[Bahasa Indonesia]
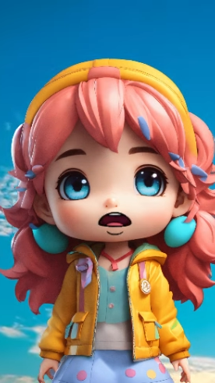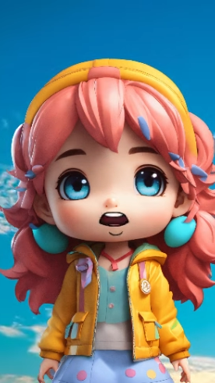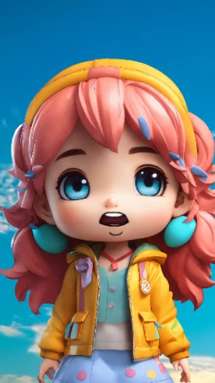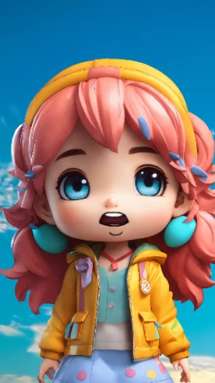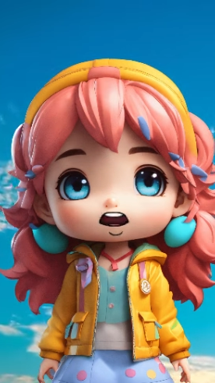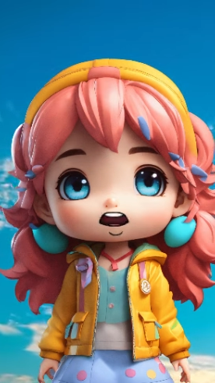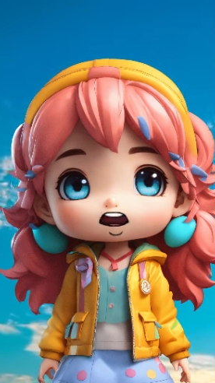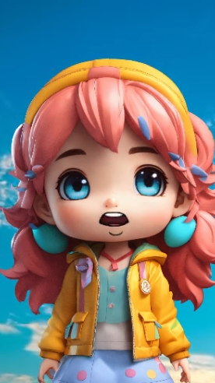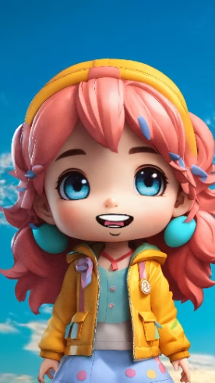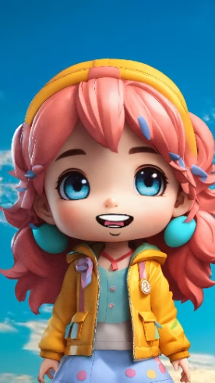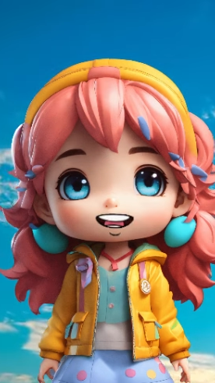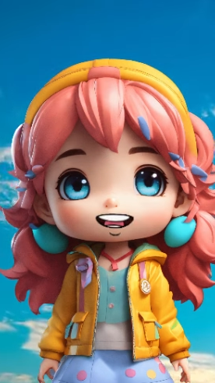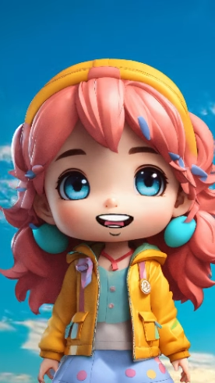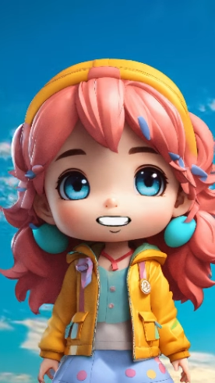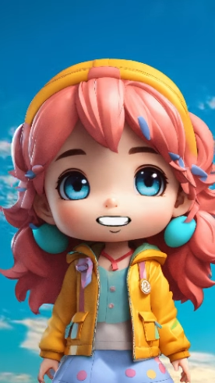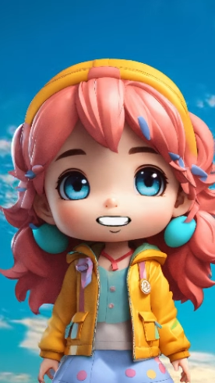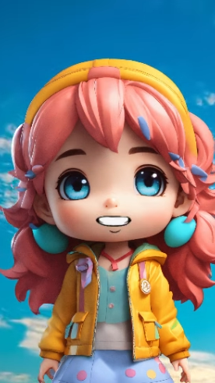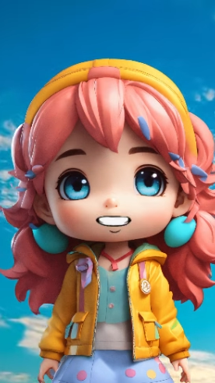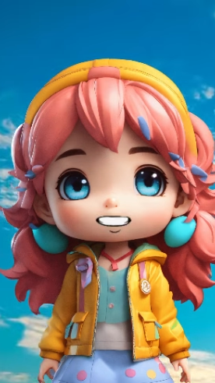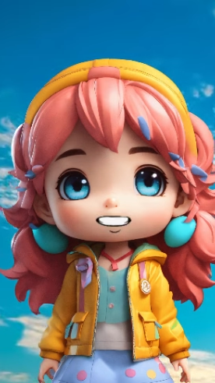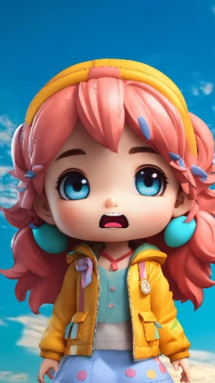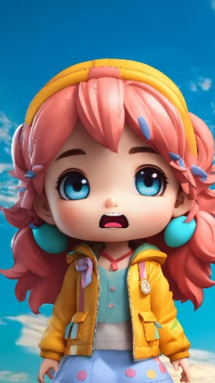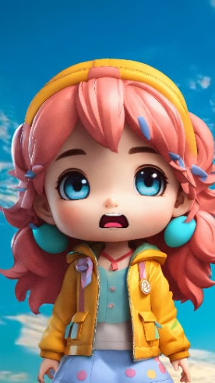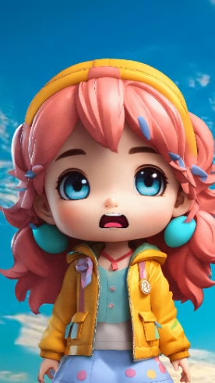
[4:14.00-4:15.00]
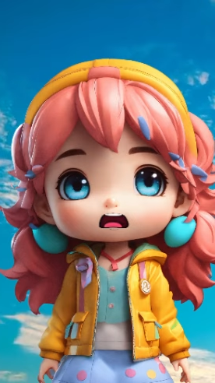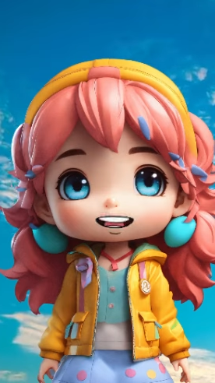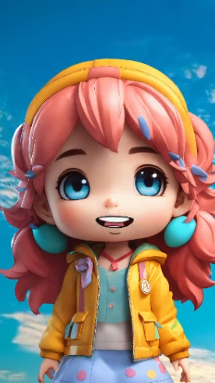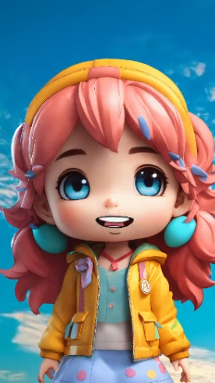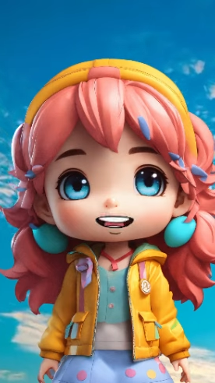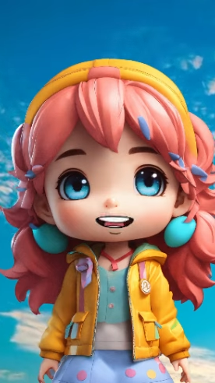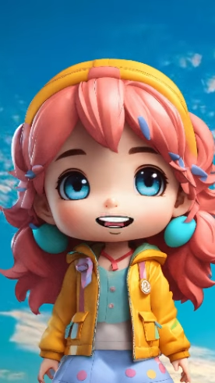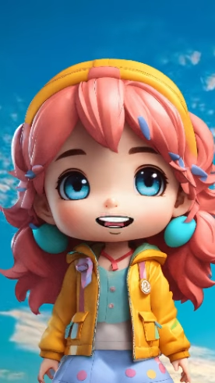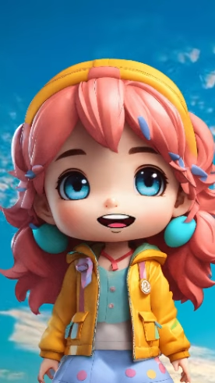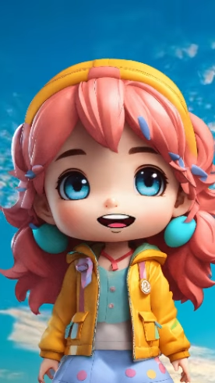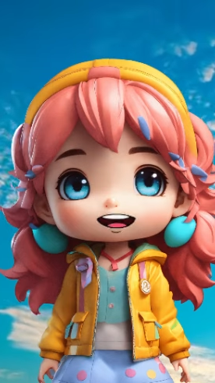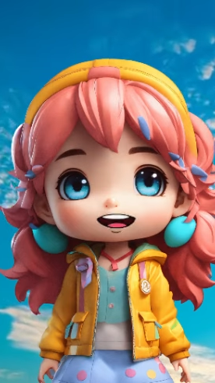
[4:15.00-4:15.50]
Saat melihat
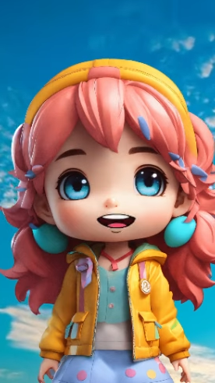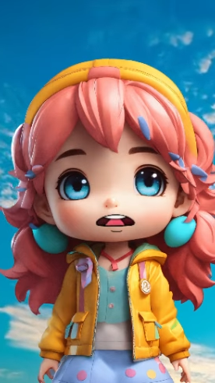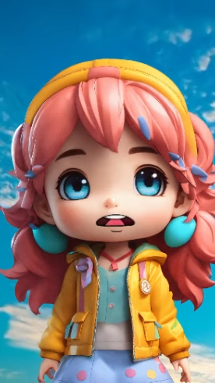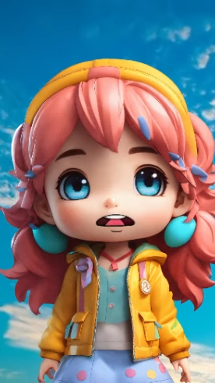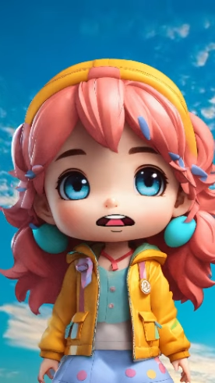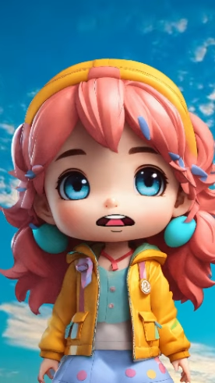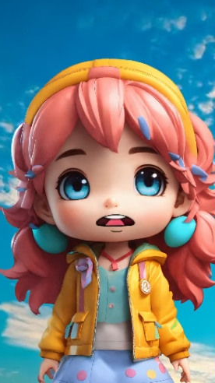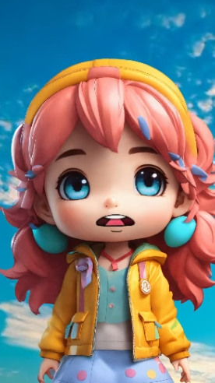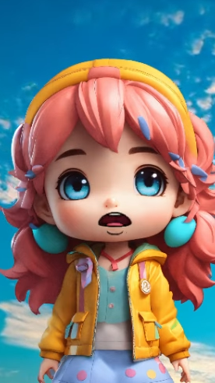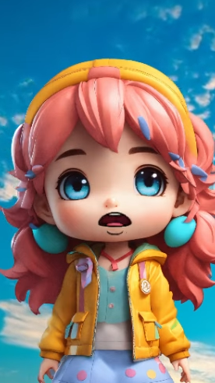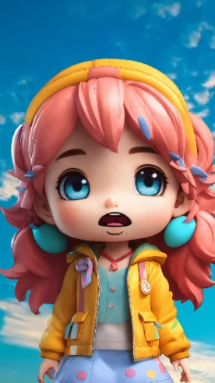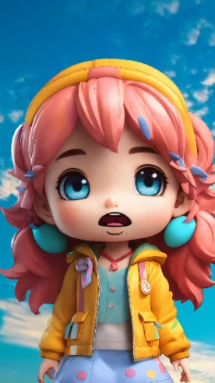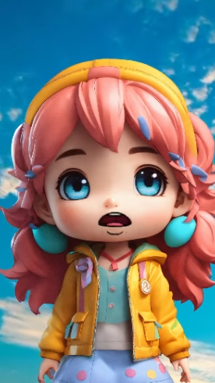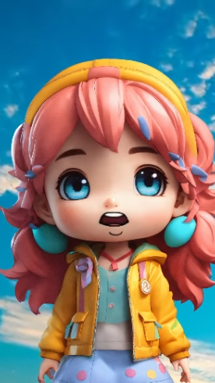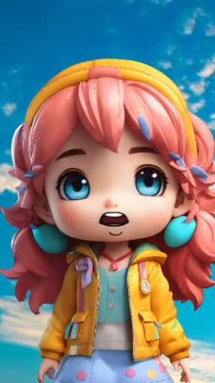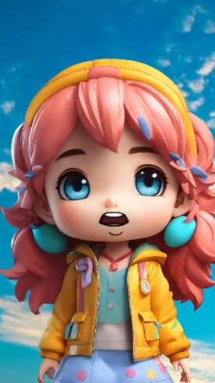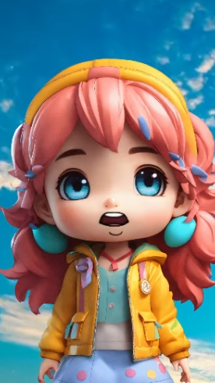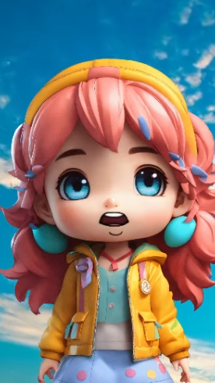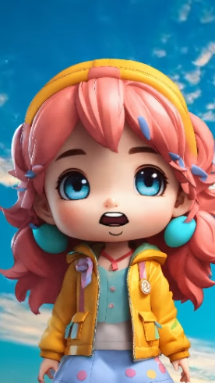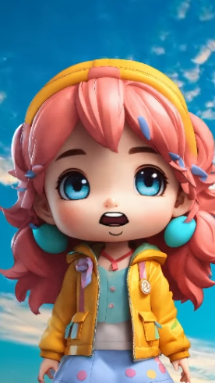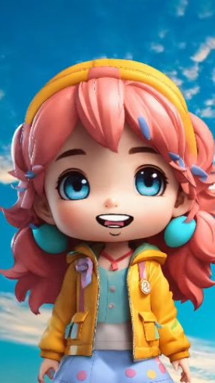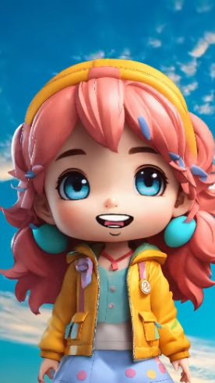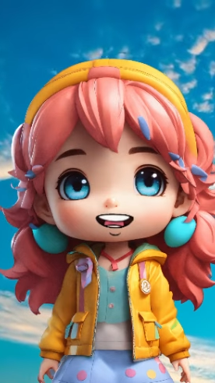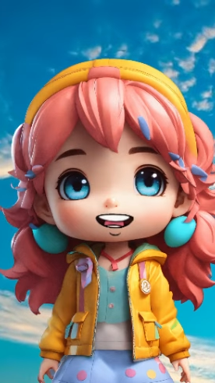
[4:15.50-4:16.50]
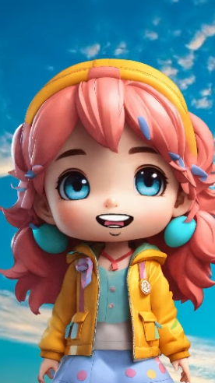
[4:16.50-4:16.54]
senyum cerah putrinya,